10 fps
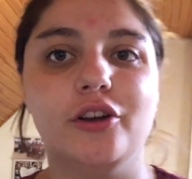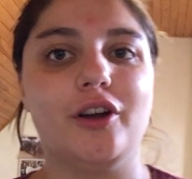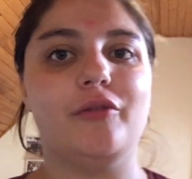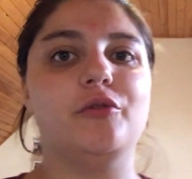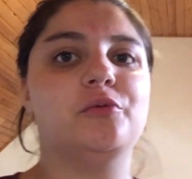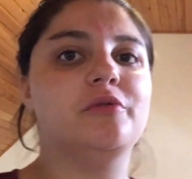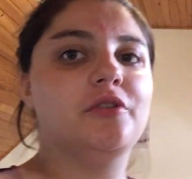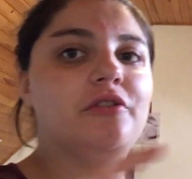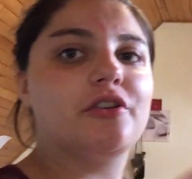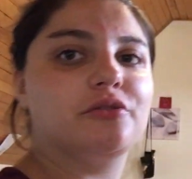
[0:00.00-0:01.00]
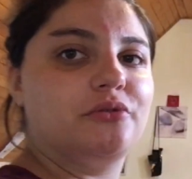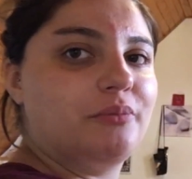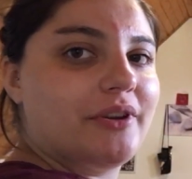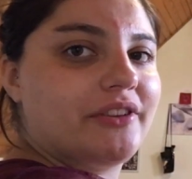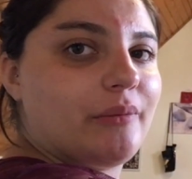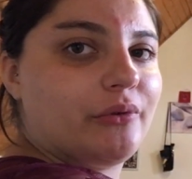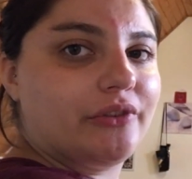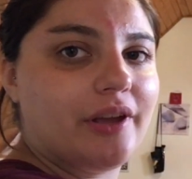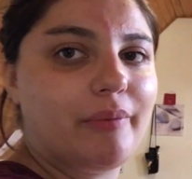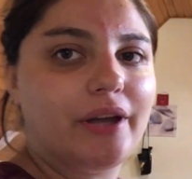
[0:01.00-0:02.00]
Comme vous pouvez le voir, je ne suis pas à
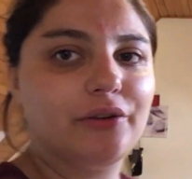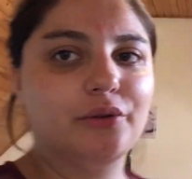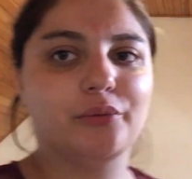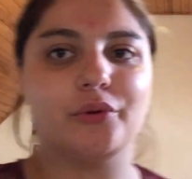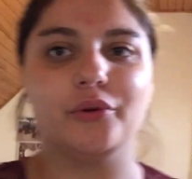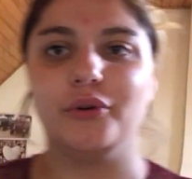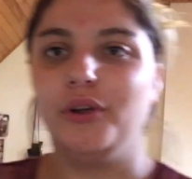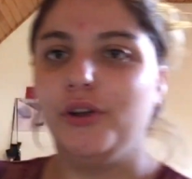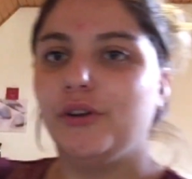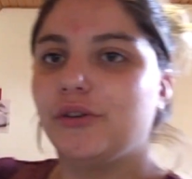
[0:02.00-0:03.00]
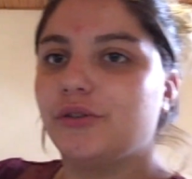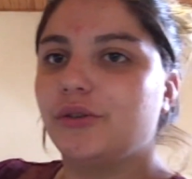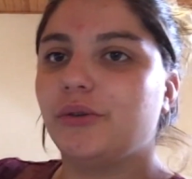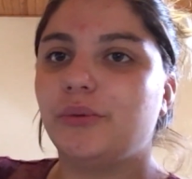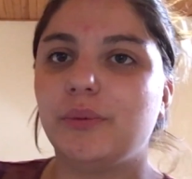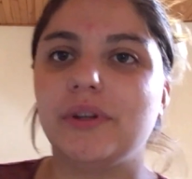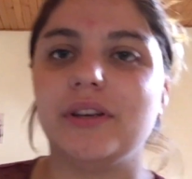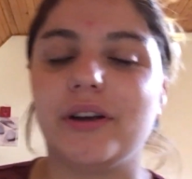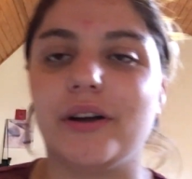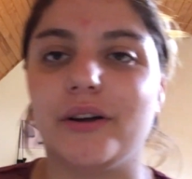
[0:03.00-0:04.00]
mon appartement. Je
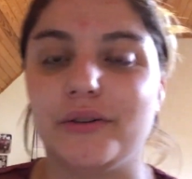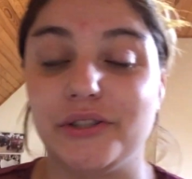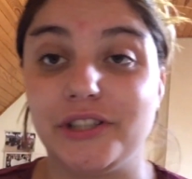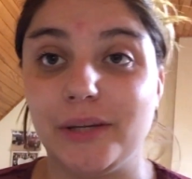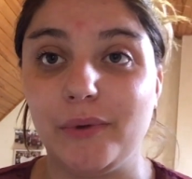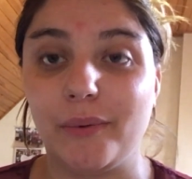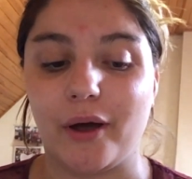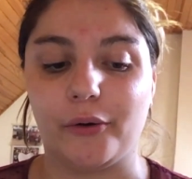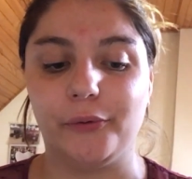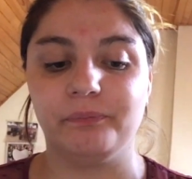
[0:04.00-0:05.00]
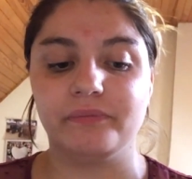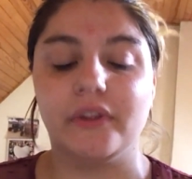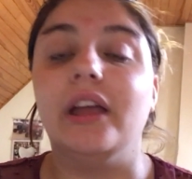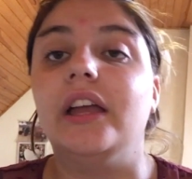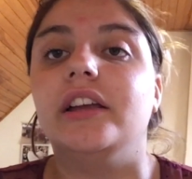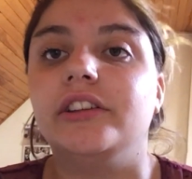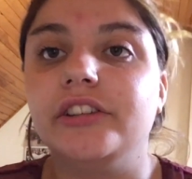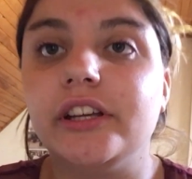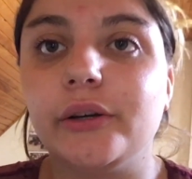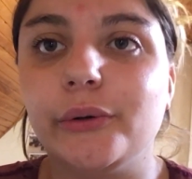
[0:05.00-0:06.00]
suis euh, chez mes parents.
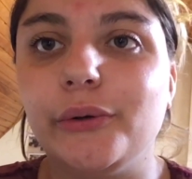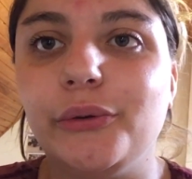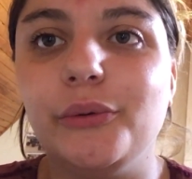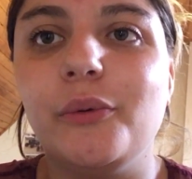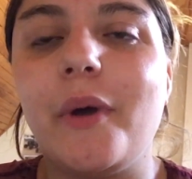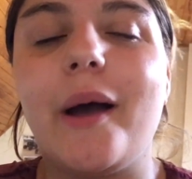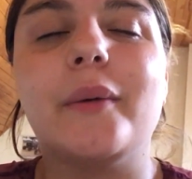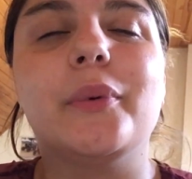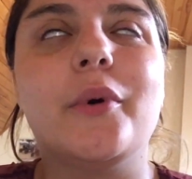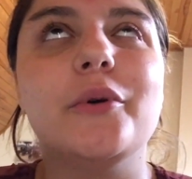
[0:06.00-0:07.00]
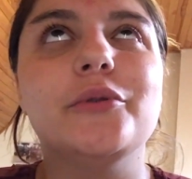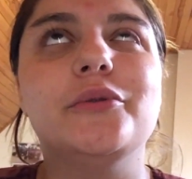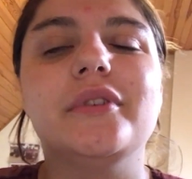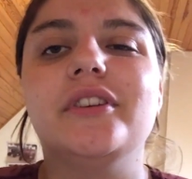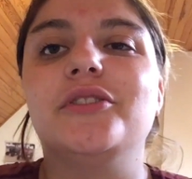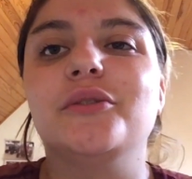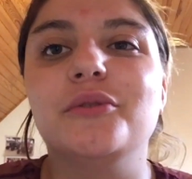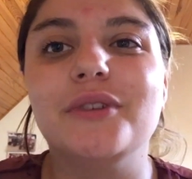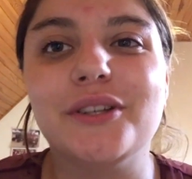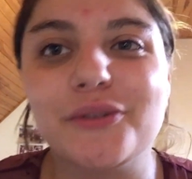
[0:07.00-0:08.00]
J'ai reçu un produit, je
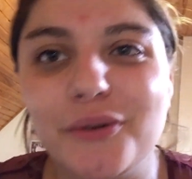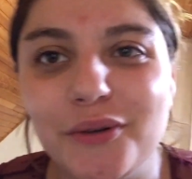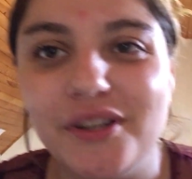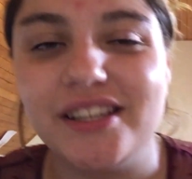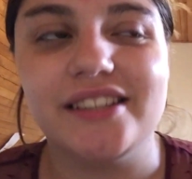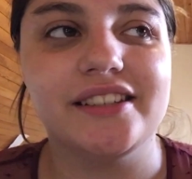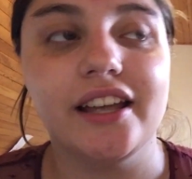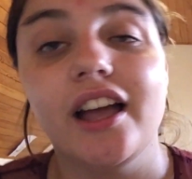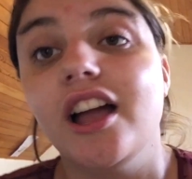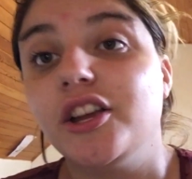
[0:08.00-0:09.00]
voulais trop le tester.